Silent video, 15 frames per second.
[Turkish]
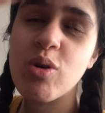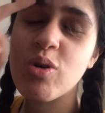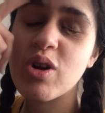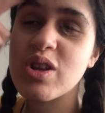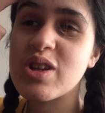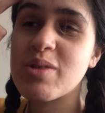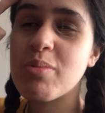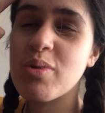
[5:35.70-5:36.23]

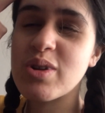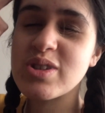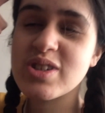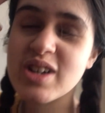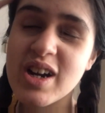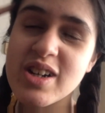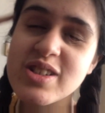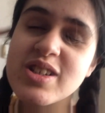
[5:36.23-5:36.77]
Oraları böyle
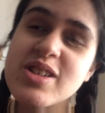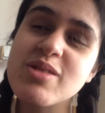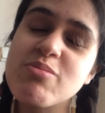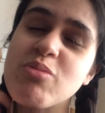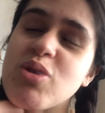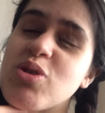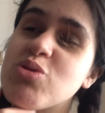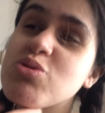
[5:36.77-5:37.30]
çıkarsaydım,
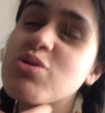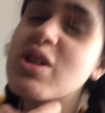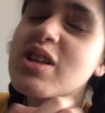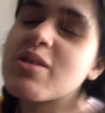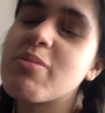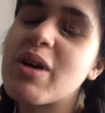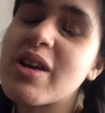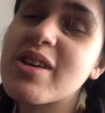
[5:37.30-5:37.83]
böyle dursaydı
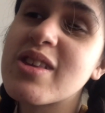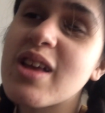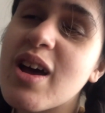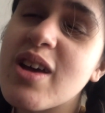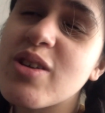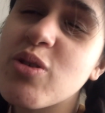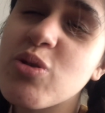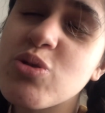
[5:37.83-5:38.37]
belki daha
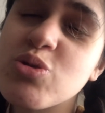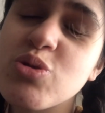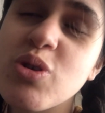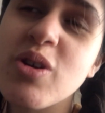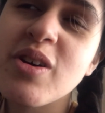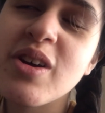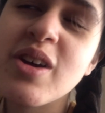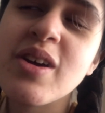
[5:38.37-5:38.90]
iyi olurdu.
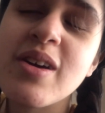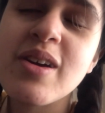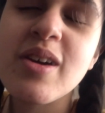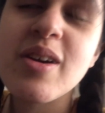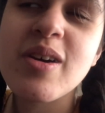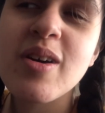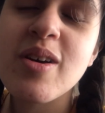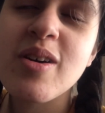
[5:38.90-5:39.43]

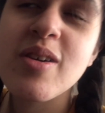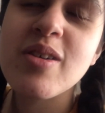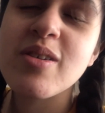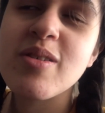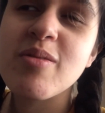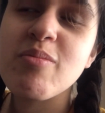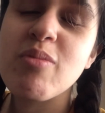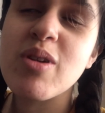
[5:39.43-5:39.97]

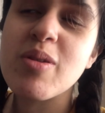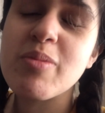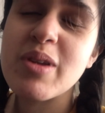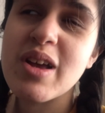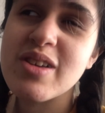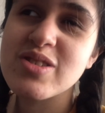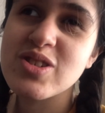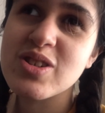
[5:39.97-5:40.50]
Böyle
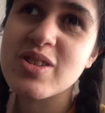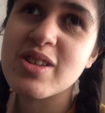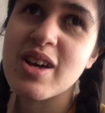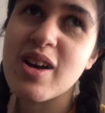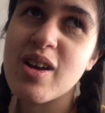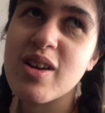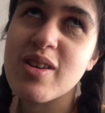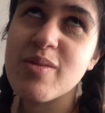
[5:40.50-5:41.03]
birazcık
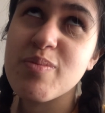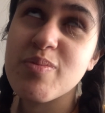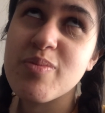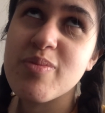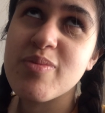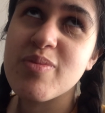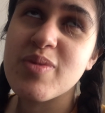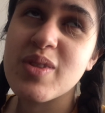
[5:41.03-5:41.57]
daha...
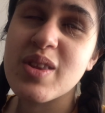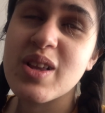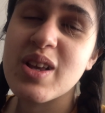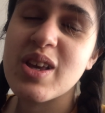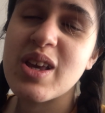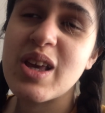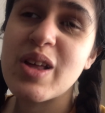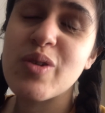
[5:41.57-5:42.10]

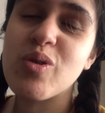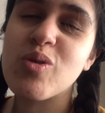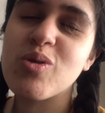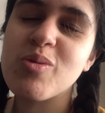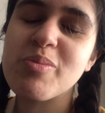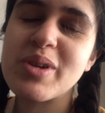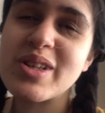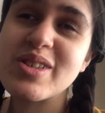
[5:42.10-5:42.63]

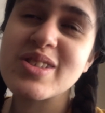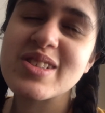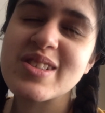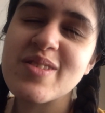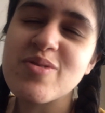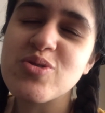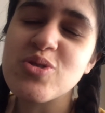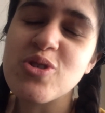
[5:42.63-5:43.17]
İlkokul birinci
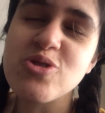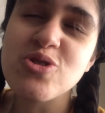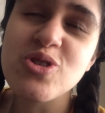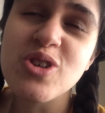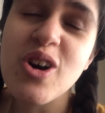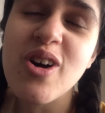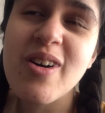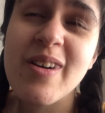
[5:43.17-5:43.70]
sınıf
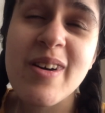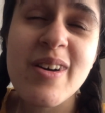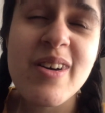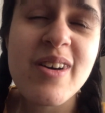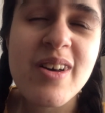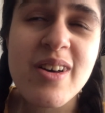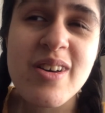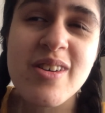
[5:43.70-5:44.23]
çocuğu.
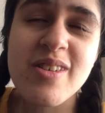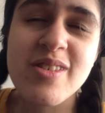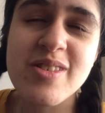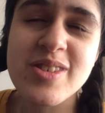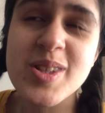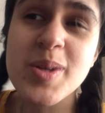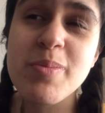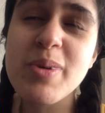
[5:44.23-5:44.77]

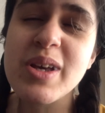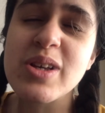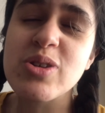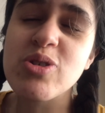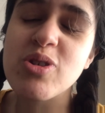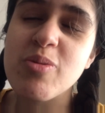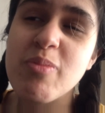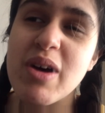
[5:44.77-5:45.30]
Gibi
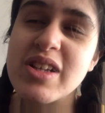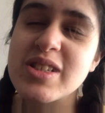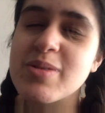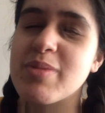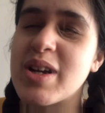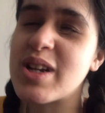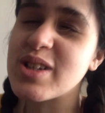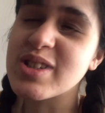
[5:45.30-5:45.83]
görünmezdim
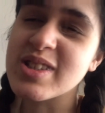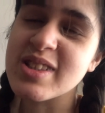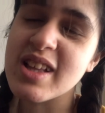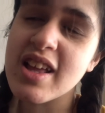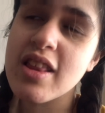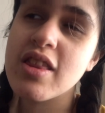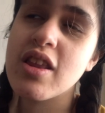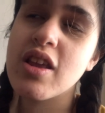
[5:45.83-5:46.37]
en azından.